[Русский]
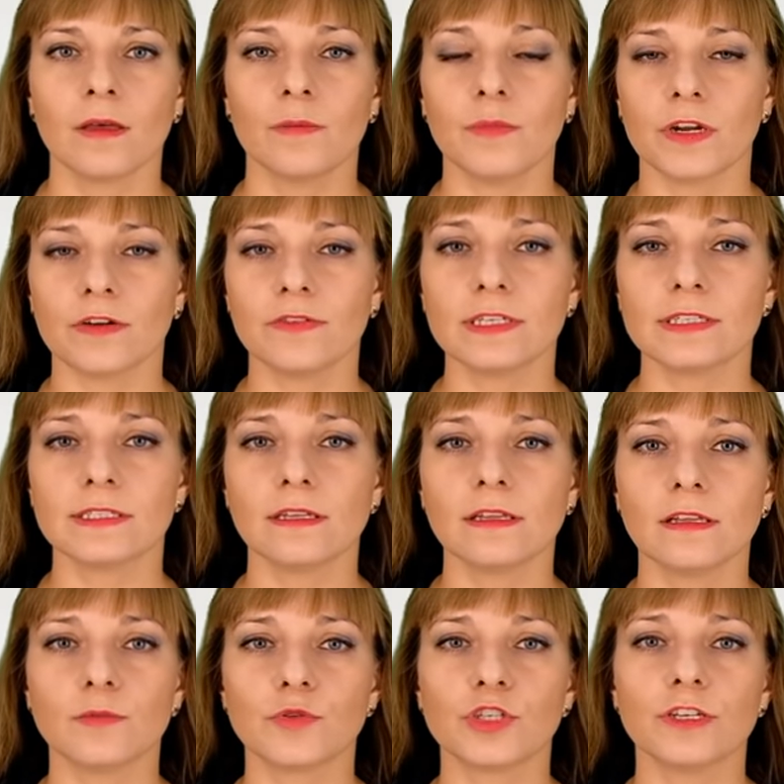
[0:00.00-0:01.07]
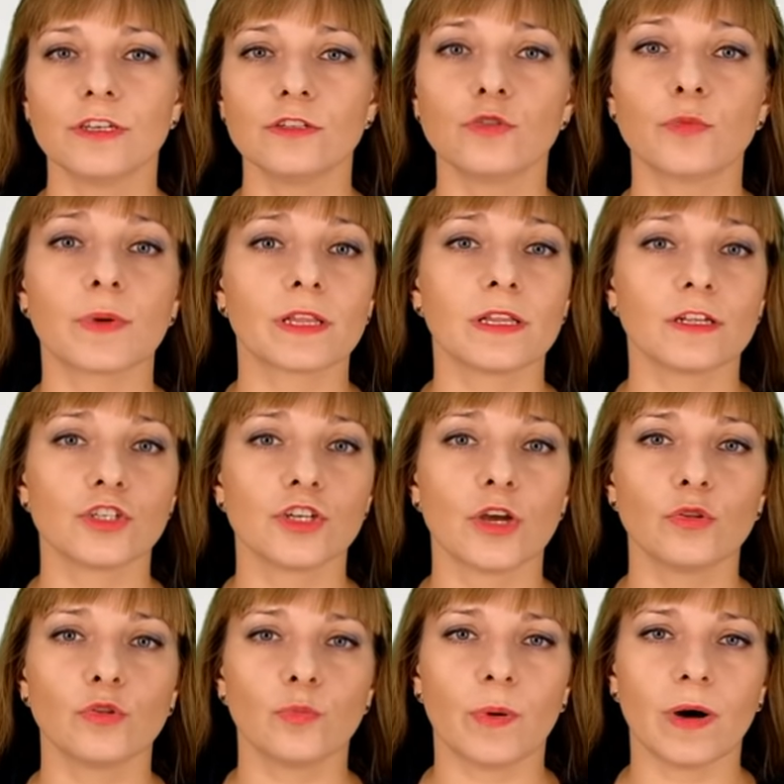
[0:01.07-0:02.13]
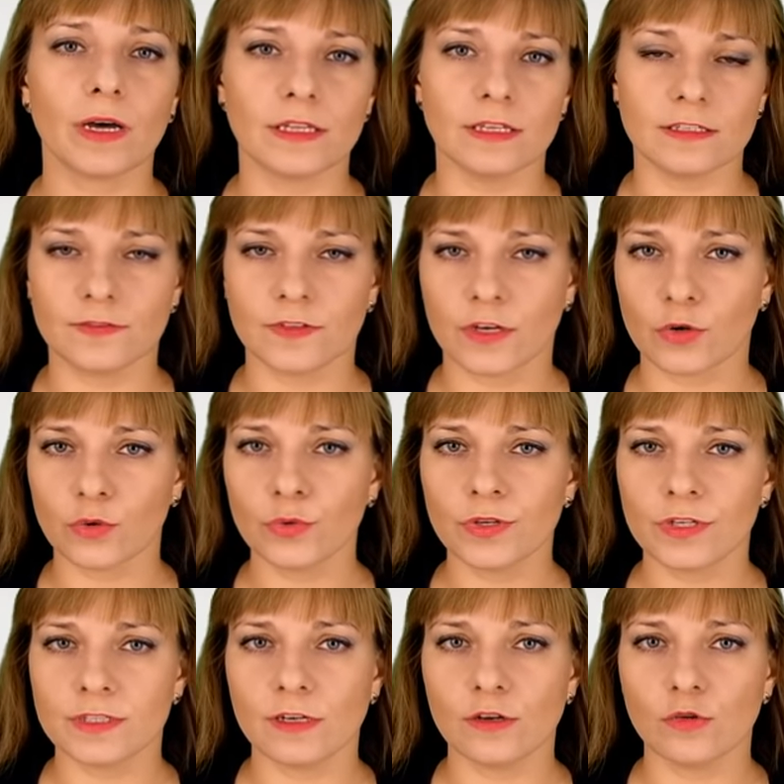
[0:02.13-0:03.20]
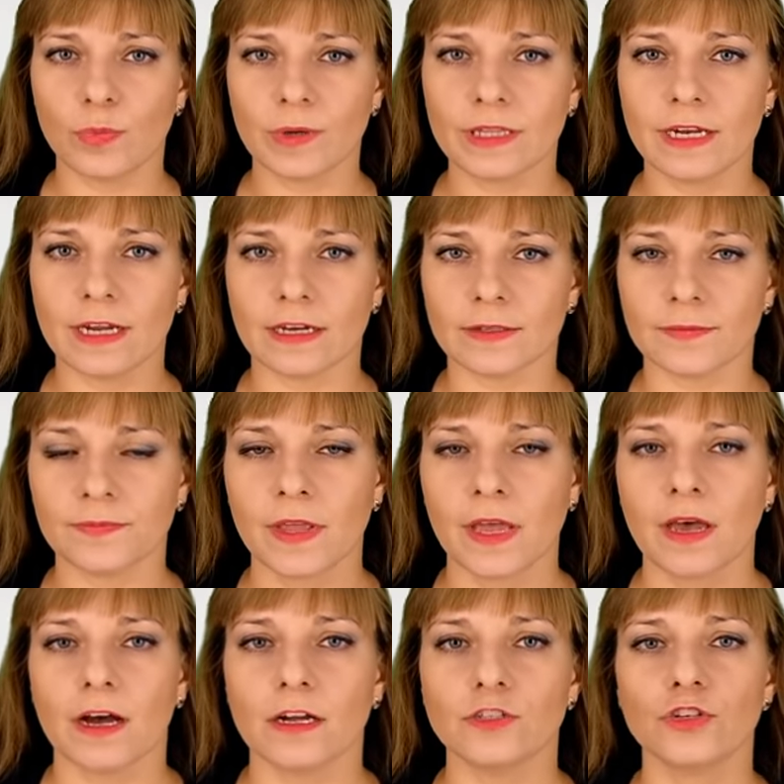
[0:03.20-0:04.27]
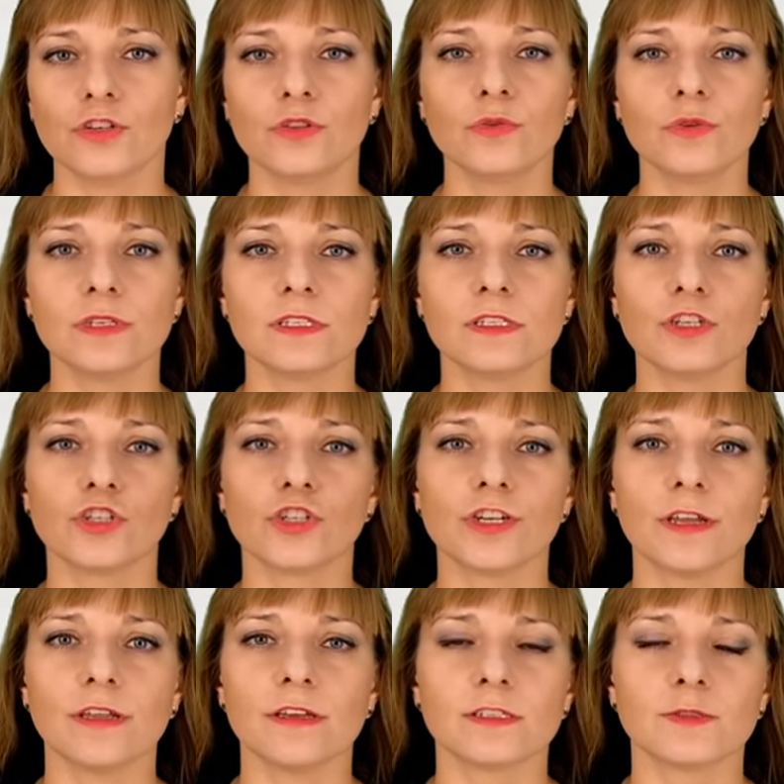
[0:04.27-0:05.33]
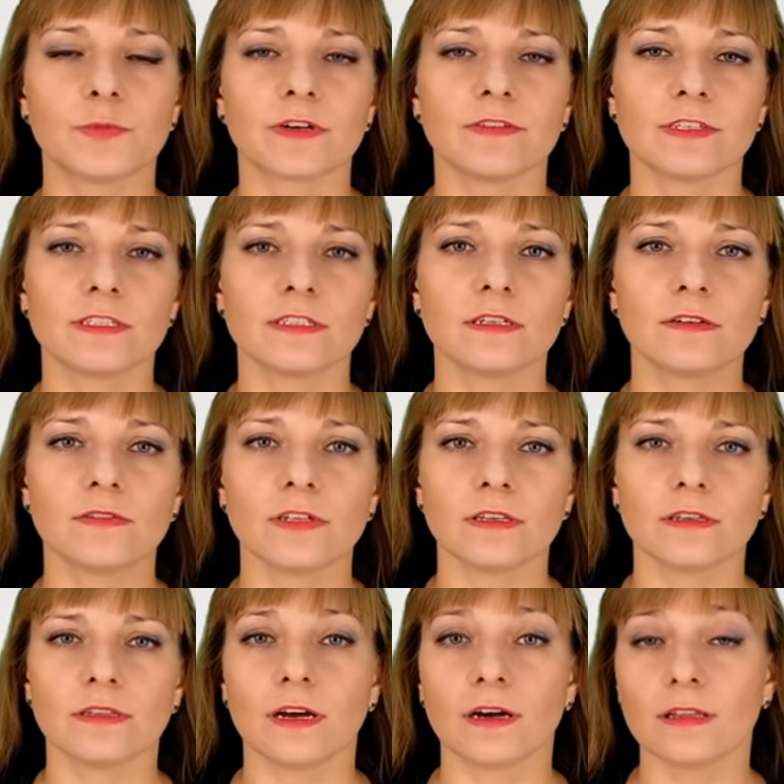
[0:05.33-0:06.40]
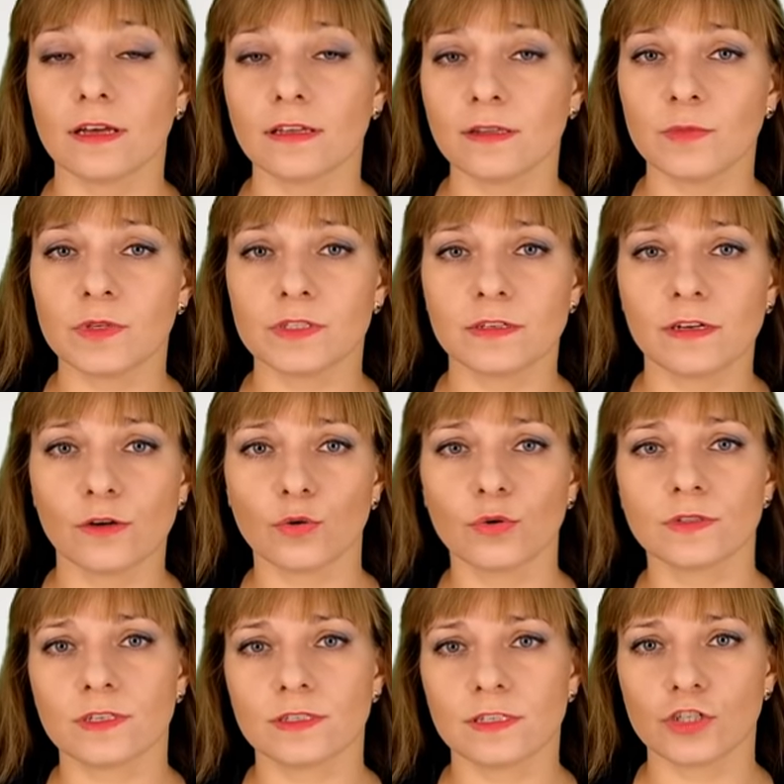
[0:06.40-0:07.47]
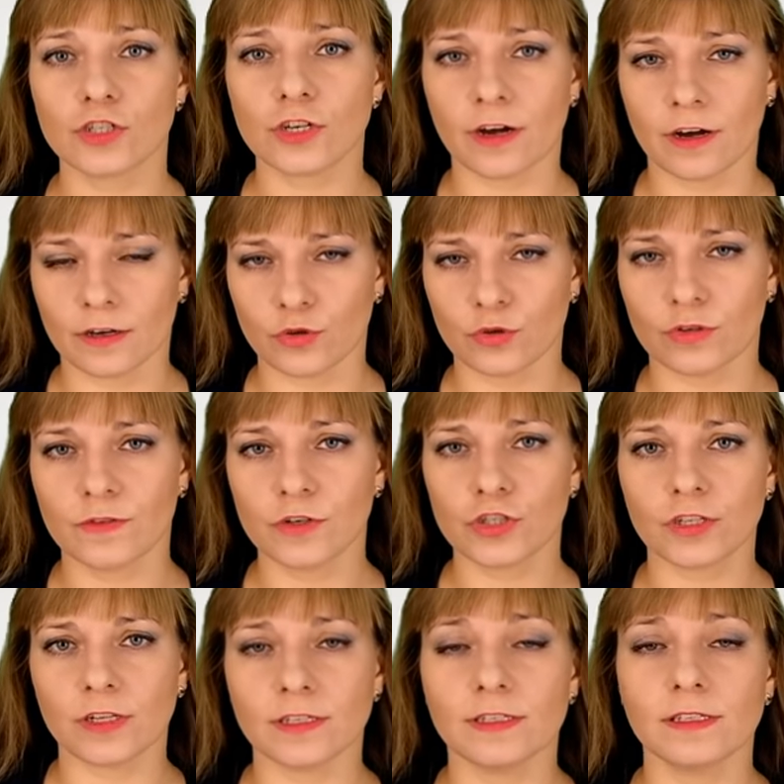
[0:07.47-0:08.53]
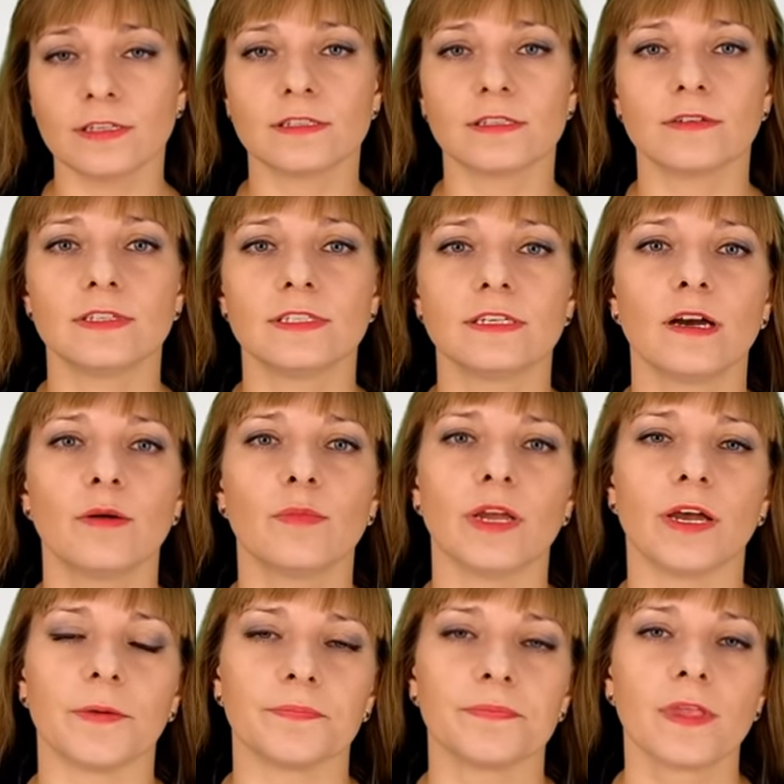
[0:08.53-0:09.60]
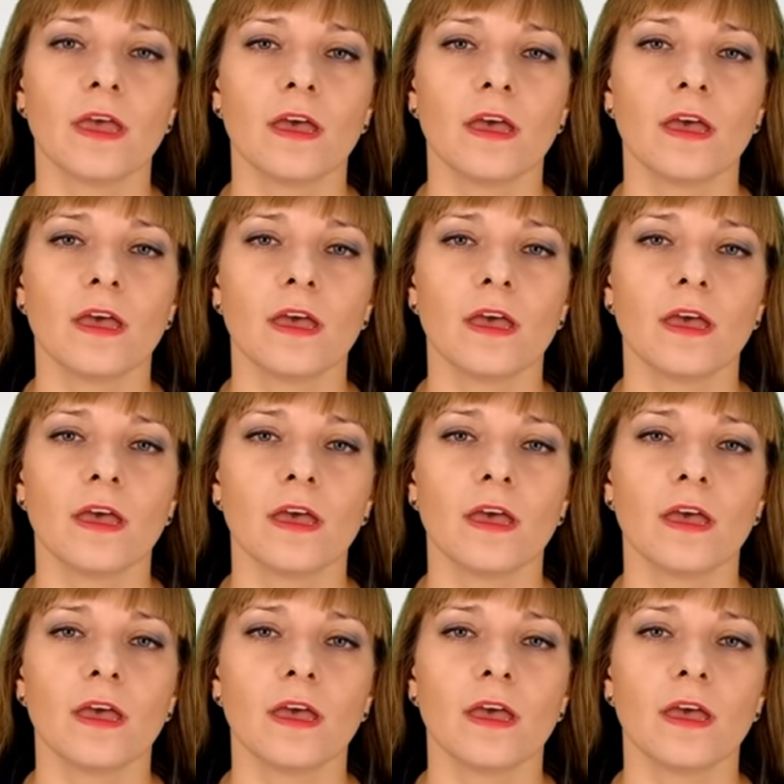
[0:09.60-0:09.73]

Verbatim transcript: Мировые цены на пшеницу продолжают падать вторую неделю подряд. Очередное снижение спровоцировал доклад Минсельхоза США, который вышел 11 декабря.